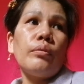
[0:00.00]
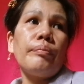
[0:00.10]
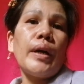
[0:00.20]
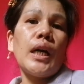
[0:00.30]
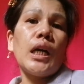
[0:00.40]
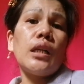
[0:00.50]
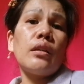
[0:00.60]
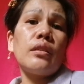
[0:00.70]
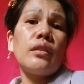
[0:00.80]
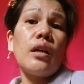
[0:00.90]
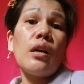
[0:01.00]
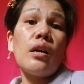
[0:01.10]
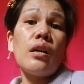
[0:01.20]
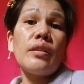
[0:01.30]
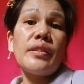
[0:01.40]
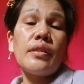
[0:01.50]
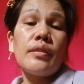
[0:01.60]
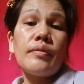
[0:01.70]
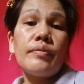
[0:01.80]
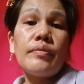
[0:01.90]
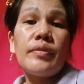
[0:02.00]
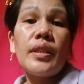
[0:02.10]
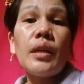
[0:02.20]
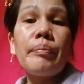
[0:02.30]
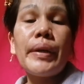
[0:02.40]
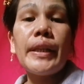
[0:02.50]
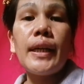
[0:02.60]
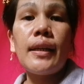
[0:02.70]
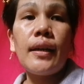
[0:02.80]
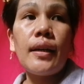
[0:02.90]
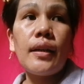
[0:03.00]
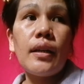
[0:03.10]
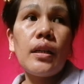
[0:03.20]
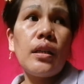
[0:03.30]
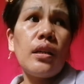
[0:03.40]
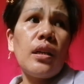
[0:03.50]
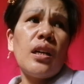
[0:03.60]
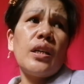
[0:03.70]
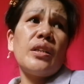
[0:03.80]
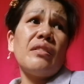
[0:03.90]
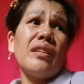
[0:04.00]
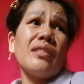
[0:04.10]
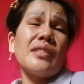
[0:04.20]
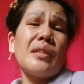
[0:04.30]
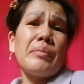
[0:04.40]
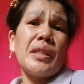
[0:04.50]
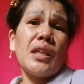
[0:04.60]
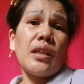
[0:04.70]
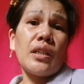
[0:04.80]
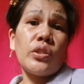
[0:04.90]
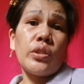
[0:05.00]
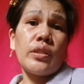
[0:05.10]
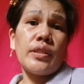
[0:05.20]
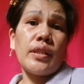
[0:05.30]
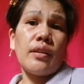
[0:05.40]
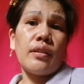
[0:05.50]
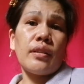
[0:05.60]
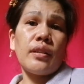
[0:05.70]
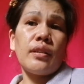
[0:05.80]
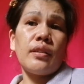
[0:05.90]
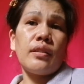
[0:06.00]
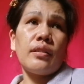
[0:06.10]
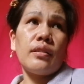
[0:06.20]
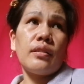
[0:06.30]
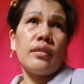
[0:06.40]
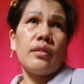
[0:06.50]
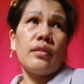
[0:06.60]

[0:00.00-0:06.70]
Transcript: yung pangalan ng nagpadala. Yan ang sabi ng cashier sa akin.